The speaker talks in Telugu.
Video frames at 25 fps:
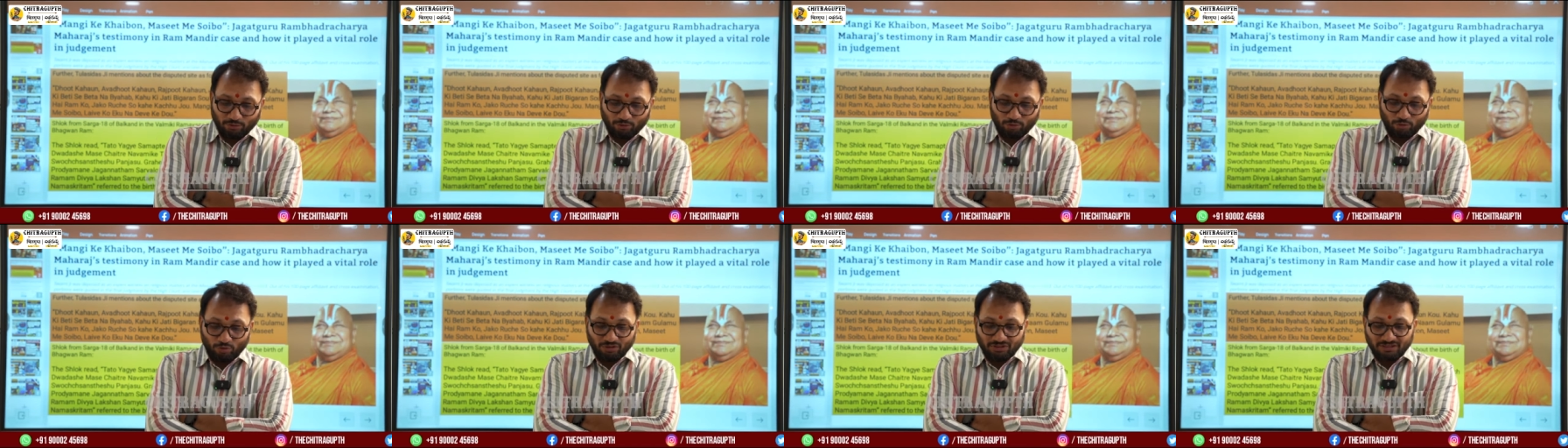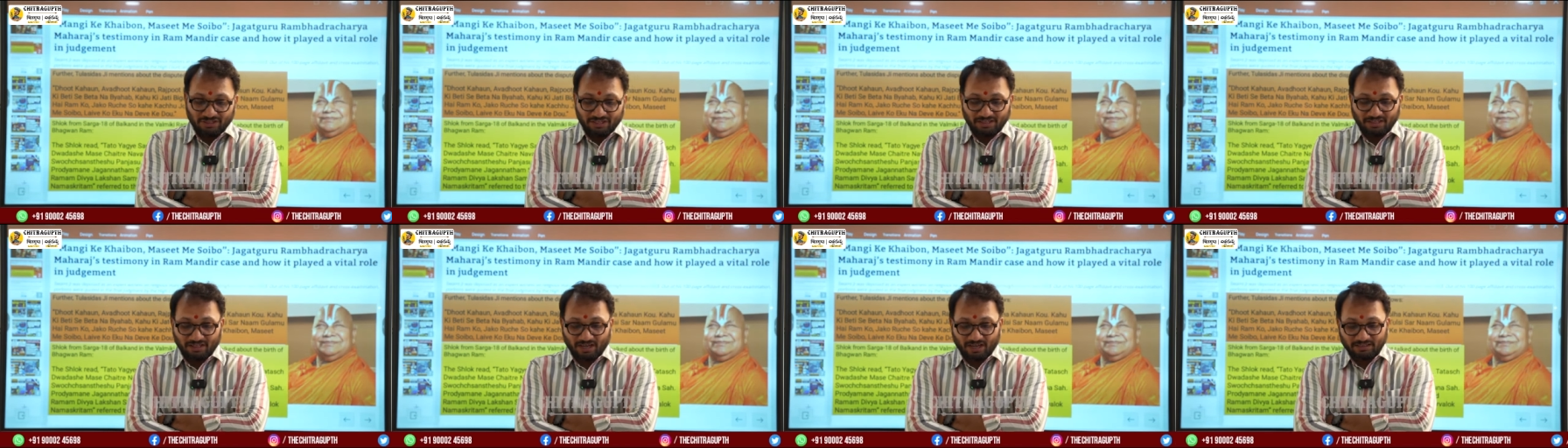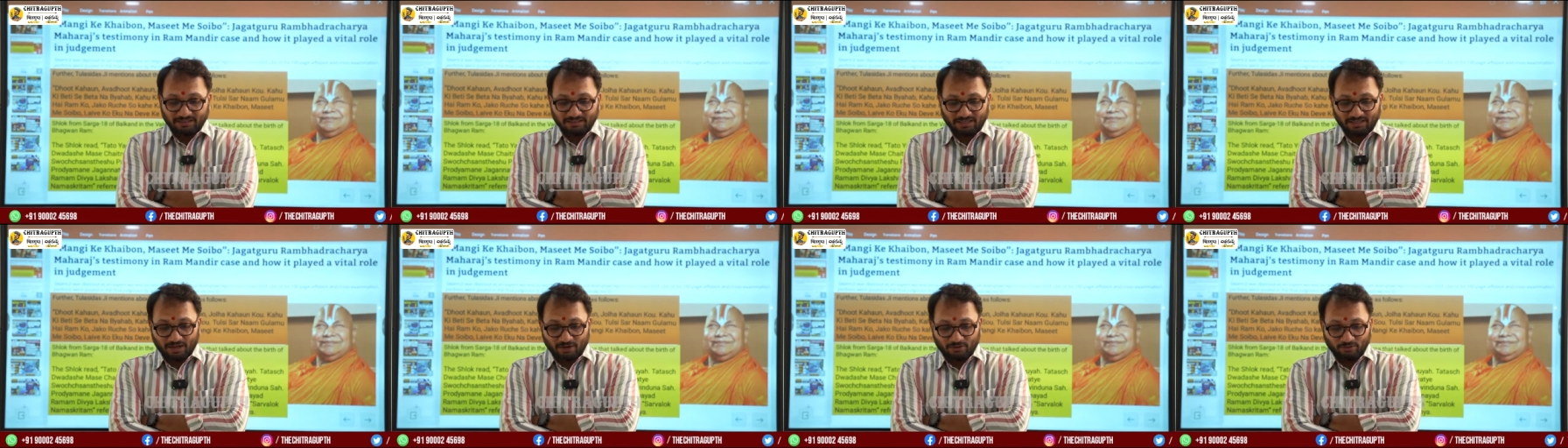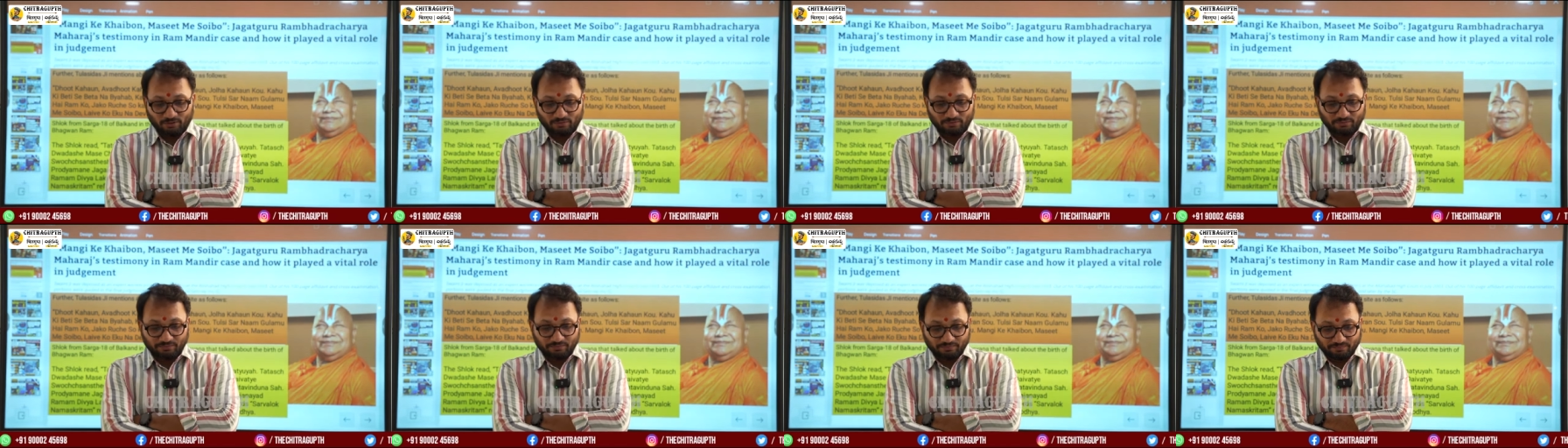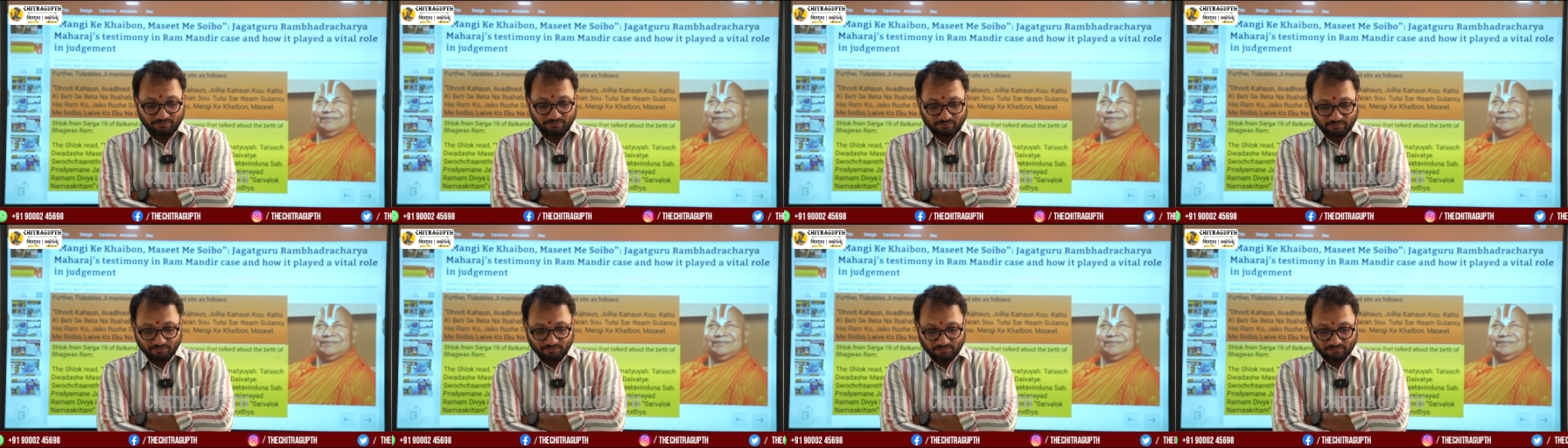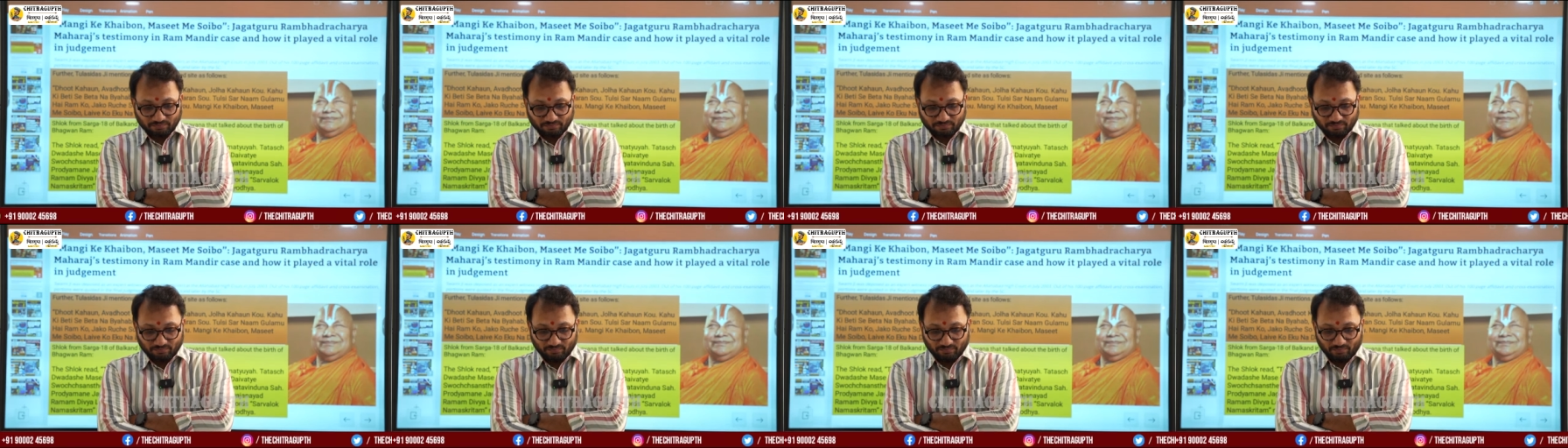తులసీదాస్ గారు
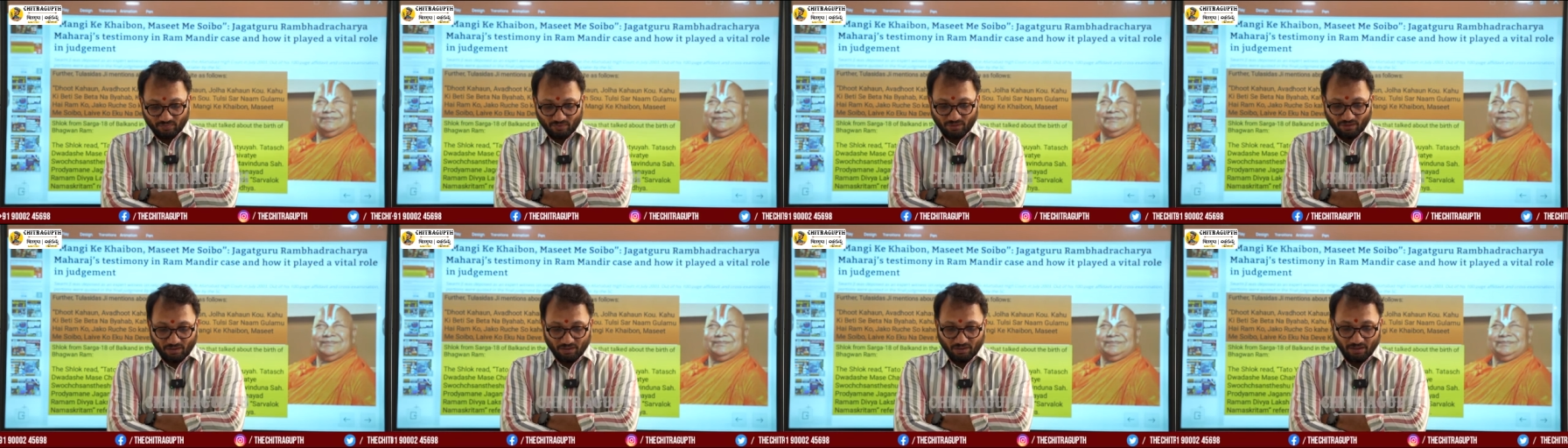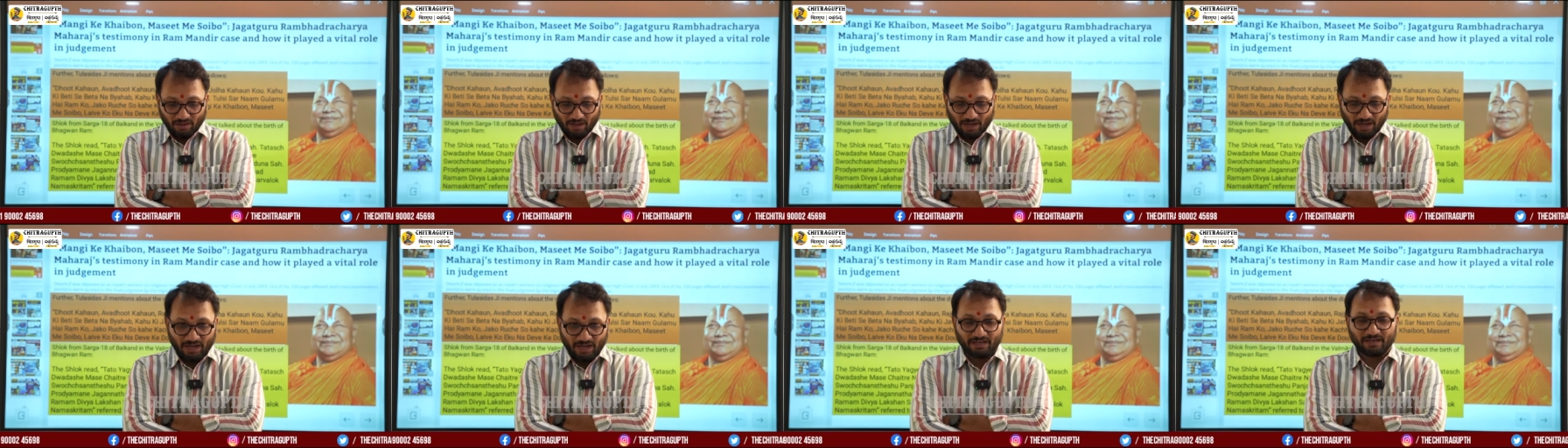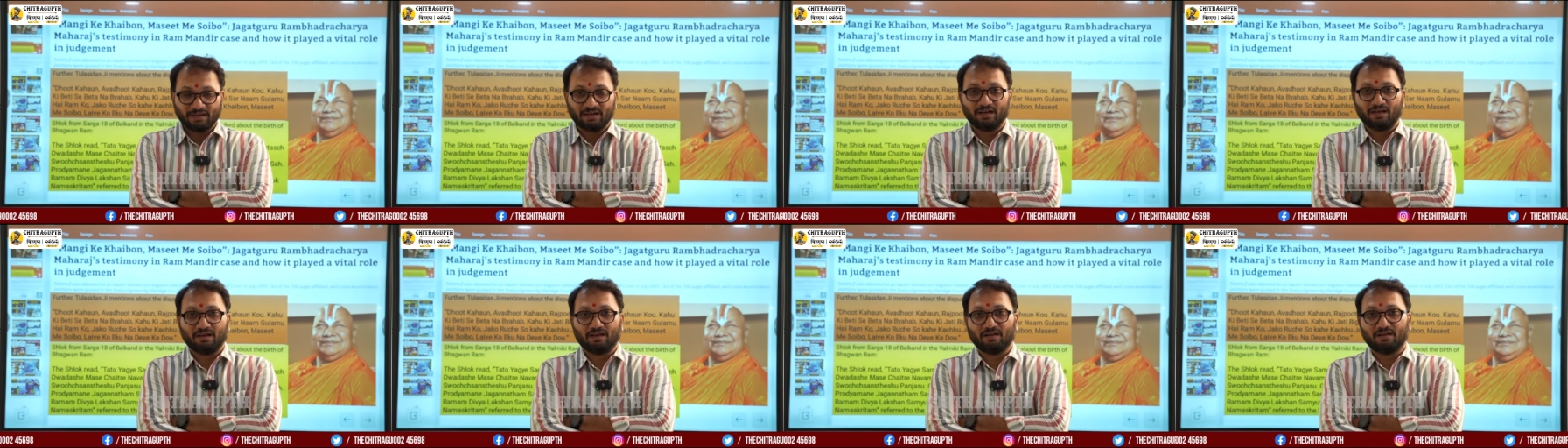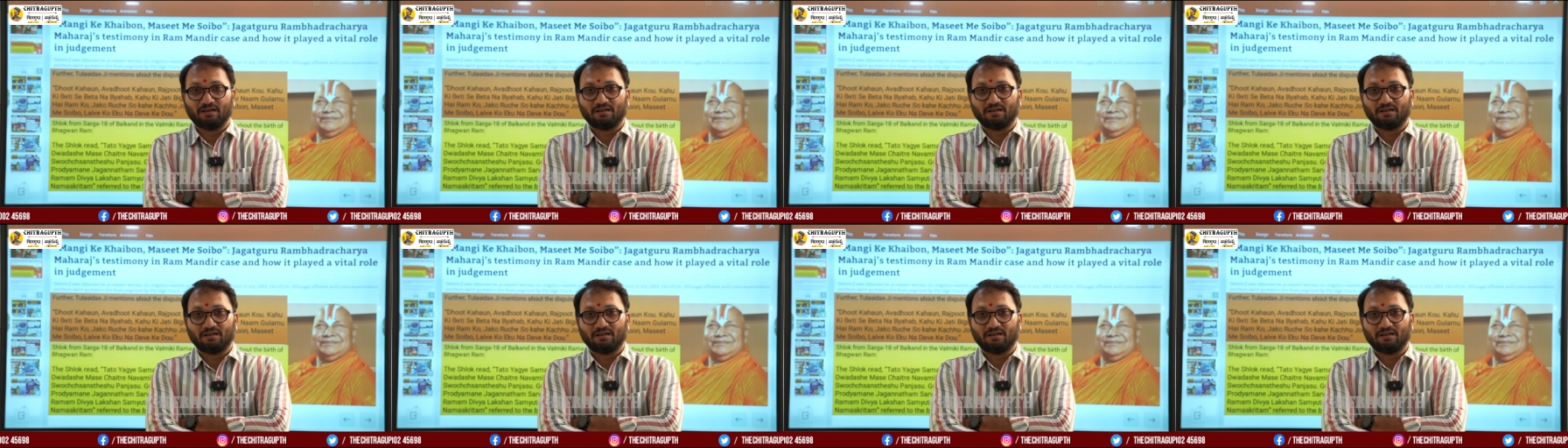ఆయన